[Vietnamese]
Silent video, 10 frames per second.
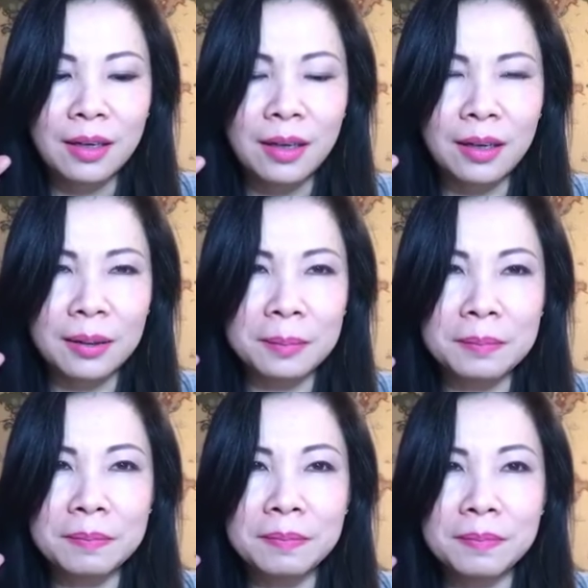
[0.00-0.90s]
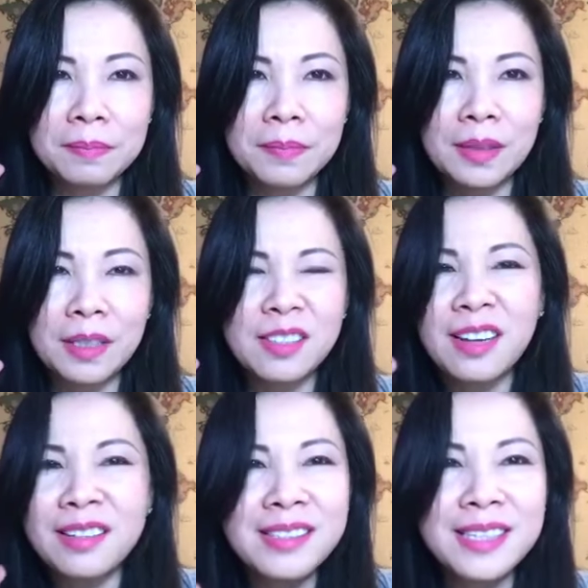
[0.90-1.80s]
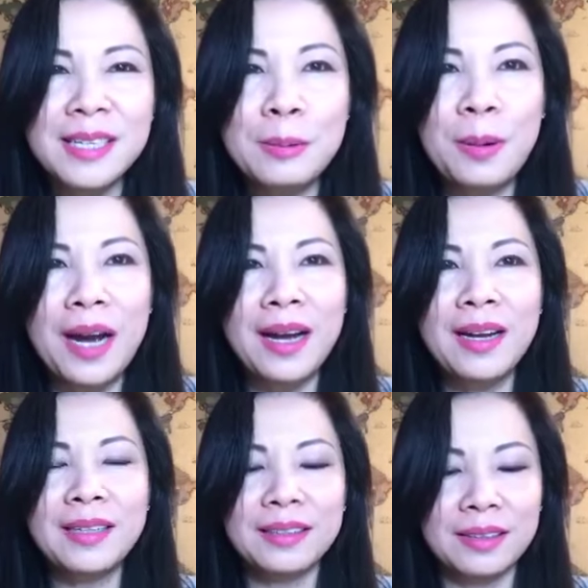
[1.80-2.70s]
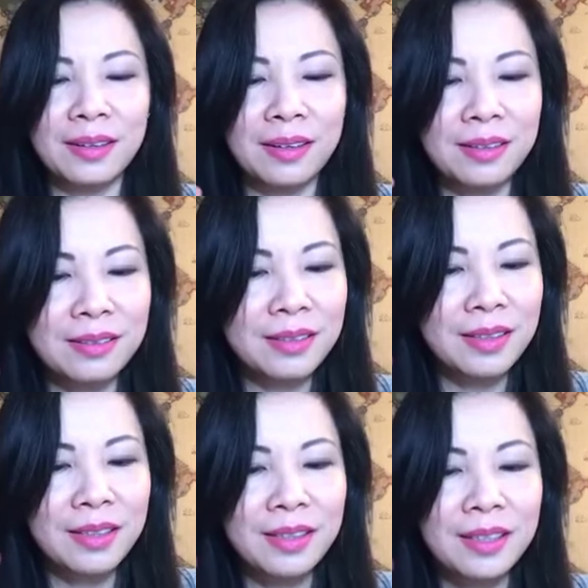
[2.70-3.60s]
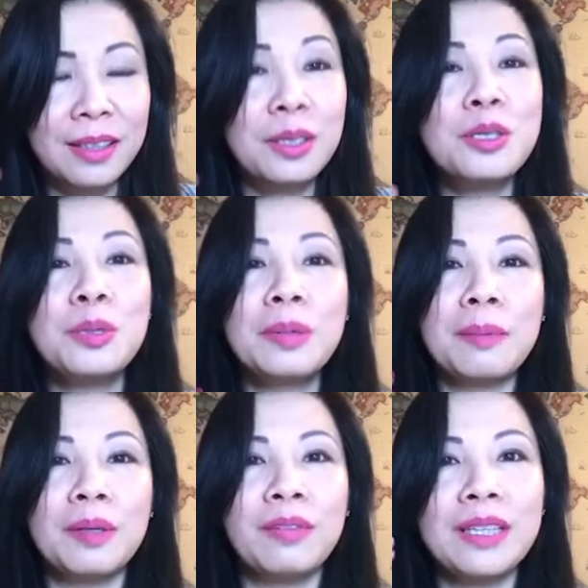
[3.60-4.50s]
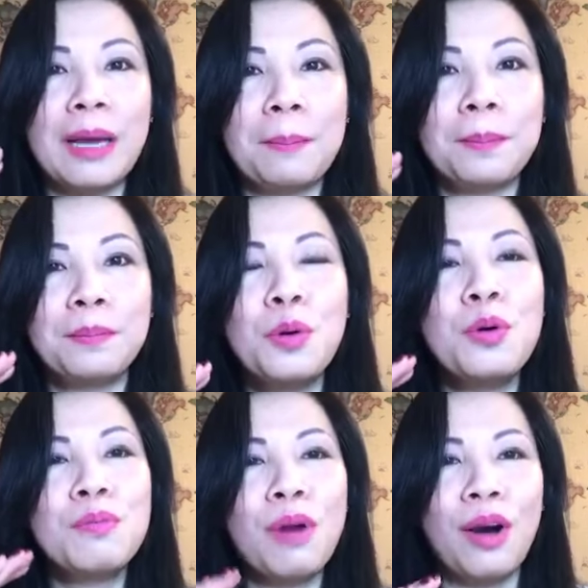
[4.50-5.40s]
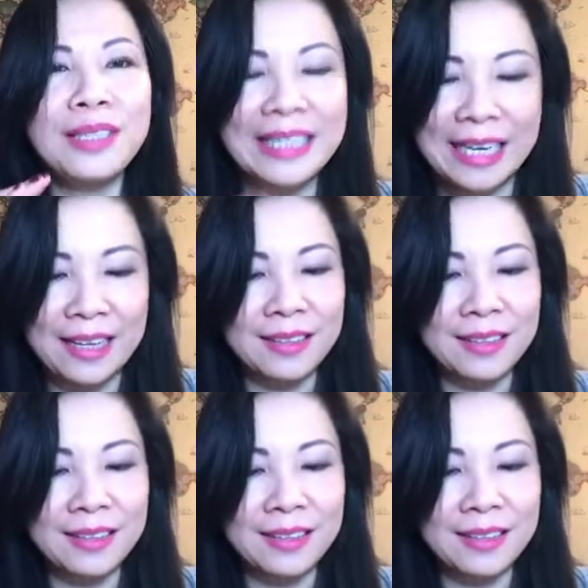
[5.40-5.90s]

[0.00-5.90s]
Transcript: uh, sân si quá đừng có nói chung là mình phải tập buông bỏ nhẹ